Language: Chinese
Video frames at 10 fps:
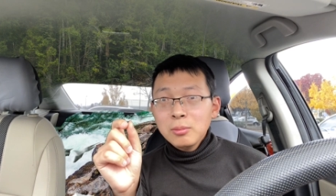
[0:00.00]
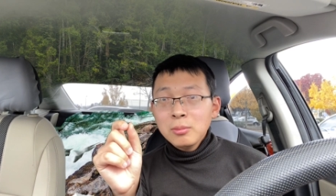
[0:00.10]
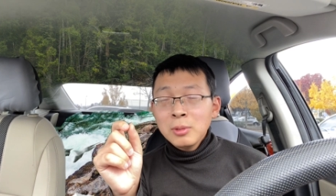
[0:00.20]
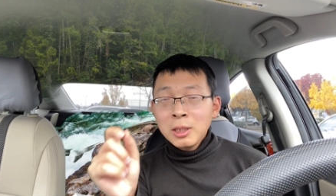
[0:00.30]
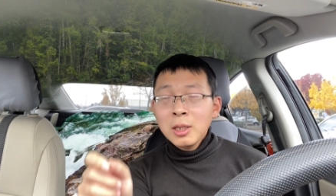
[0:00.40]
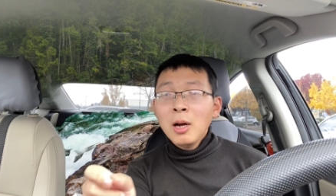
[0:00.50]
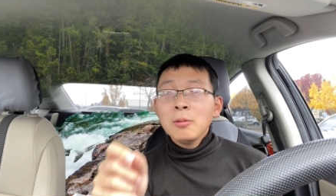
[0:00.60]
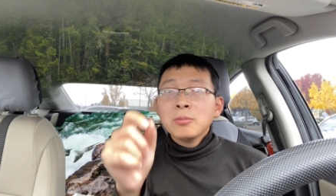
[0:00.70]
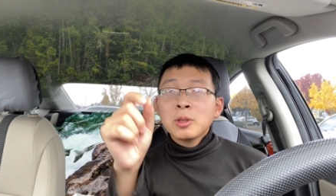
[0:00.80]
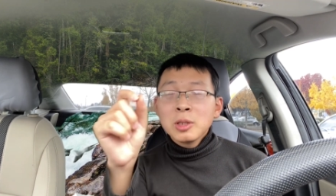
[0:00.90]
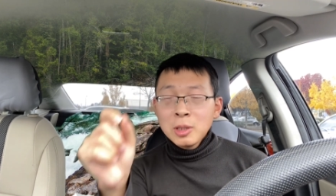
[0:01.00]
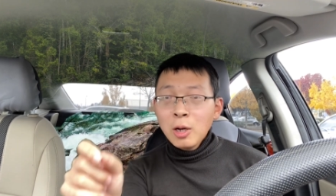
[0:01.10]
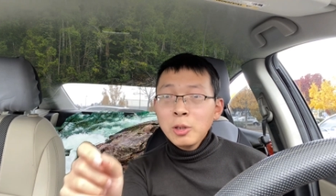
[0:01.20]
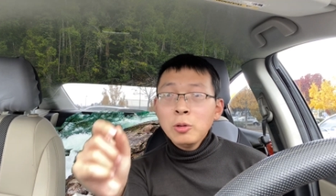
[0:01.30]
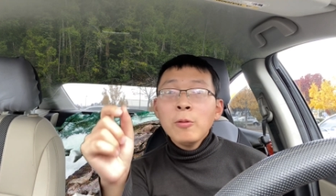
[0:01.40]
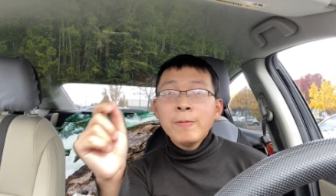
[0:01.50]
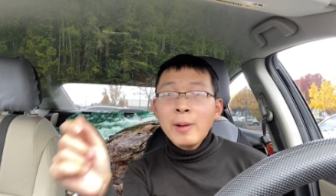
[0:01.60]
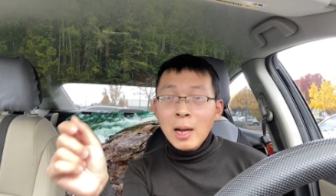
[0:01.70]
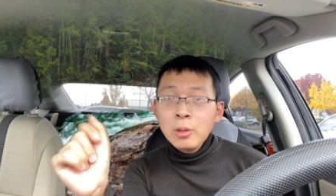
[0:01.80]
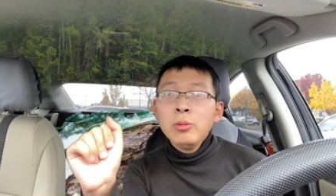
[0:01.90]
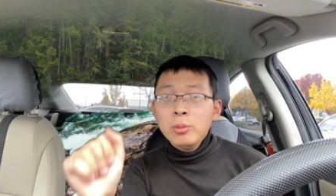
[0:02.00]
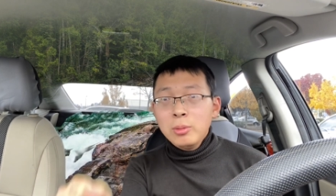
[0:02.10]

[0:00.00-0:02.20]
你要知道要有法律，